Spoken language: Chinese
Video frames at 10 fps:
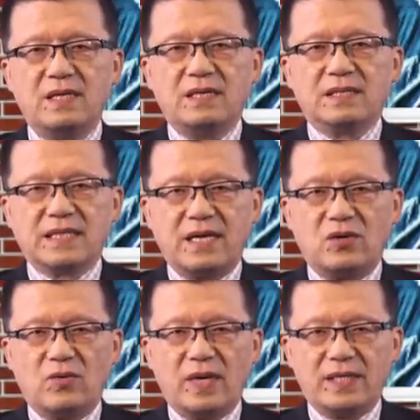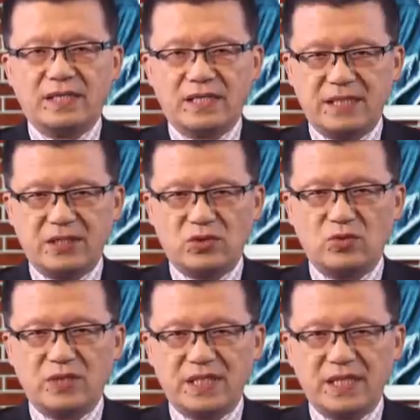暂缓起
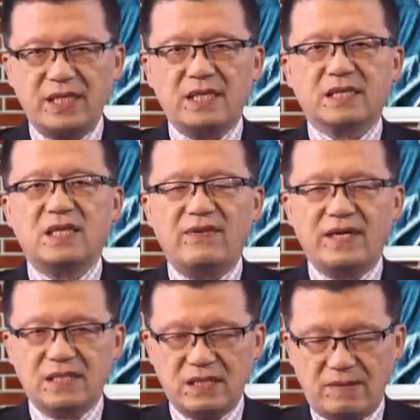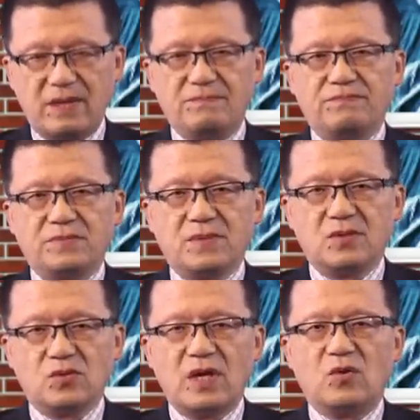诉协议意味着什么？
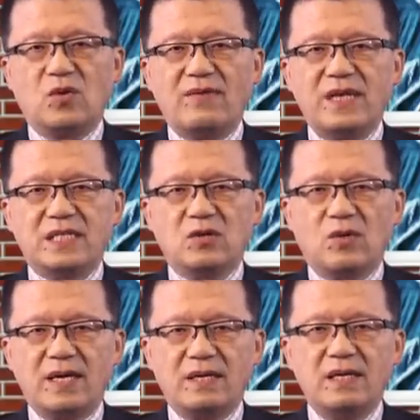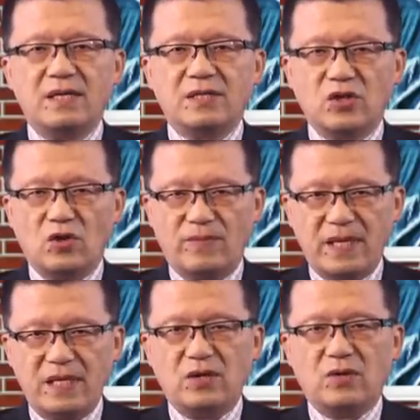对华为集团有
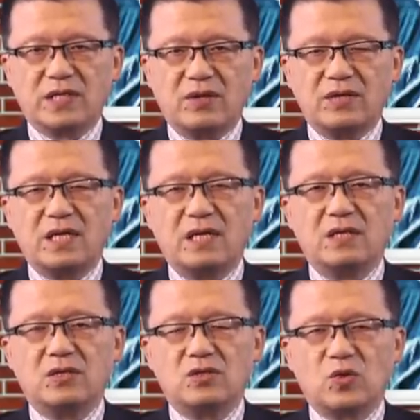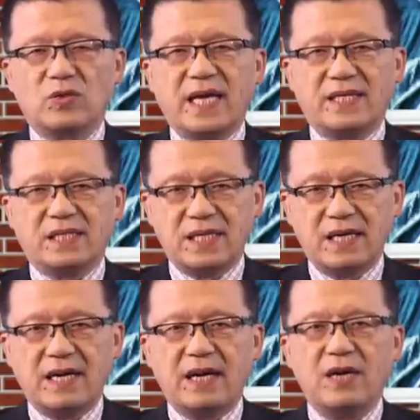没有造成重大的
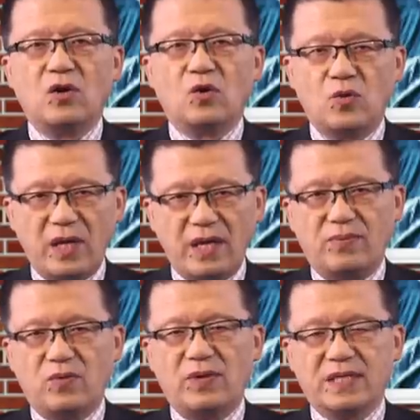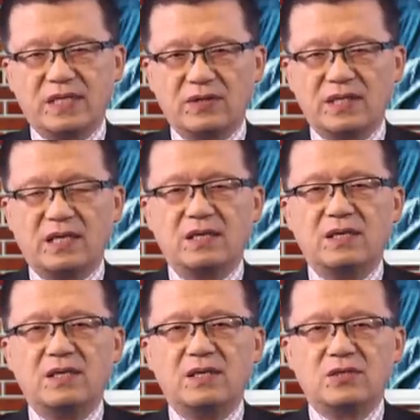伤害？会不会造成
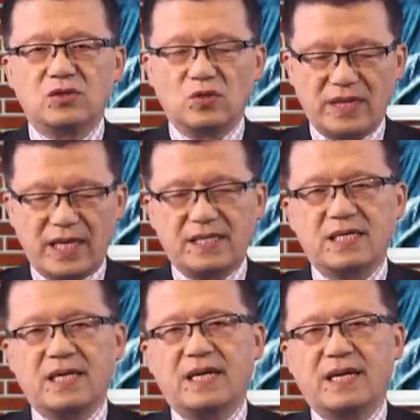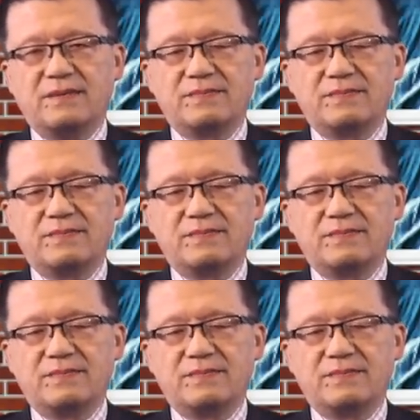重大的伤害？